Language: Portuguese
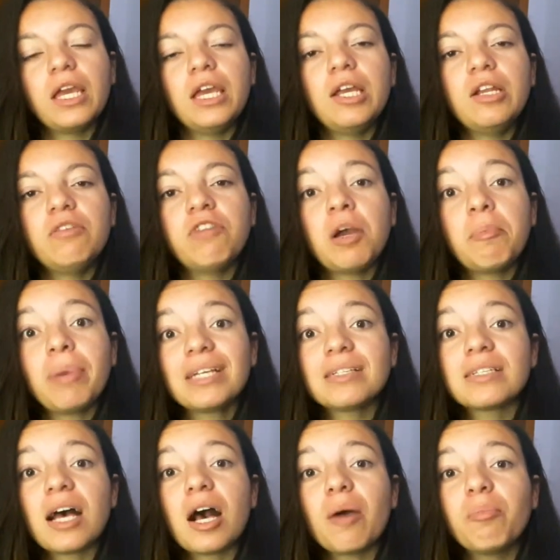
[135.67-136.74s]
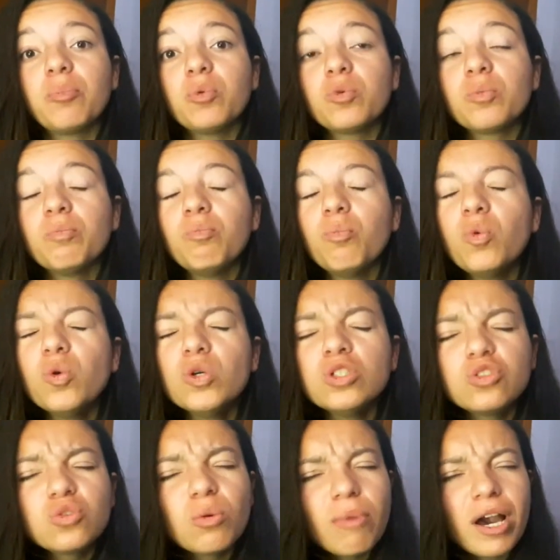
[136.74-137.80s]
ele vai passar por
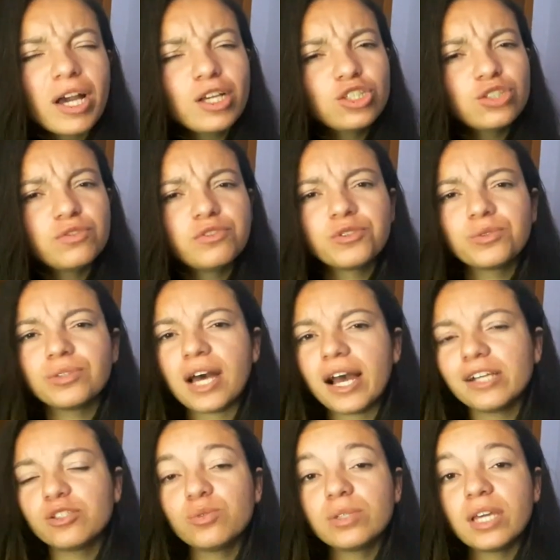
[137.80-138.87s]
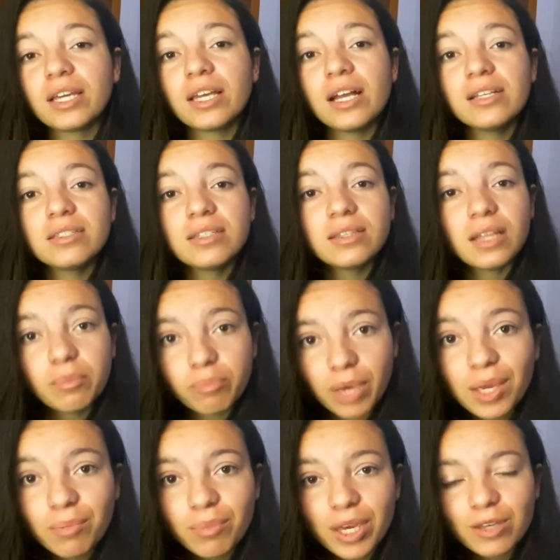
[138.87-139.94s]
muito mais dificuldades do que aqueles que têm
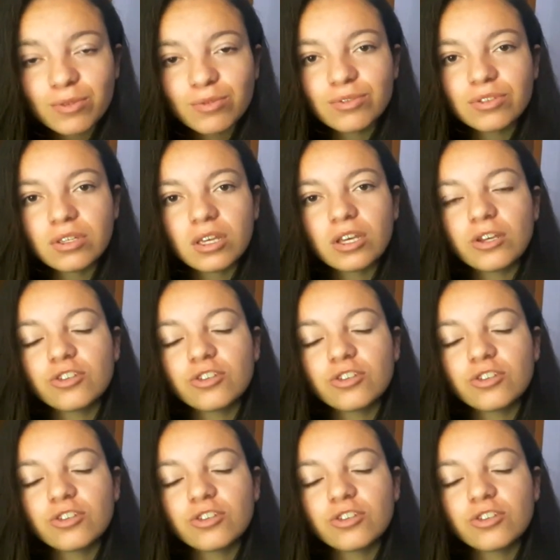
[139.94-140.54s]
bem menos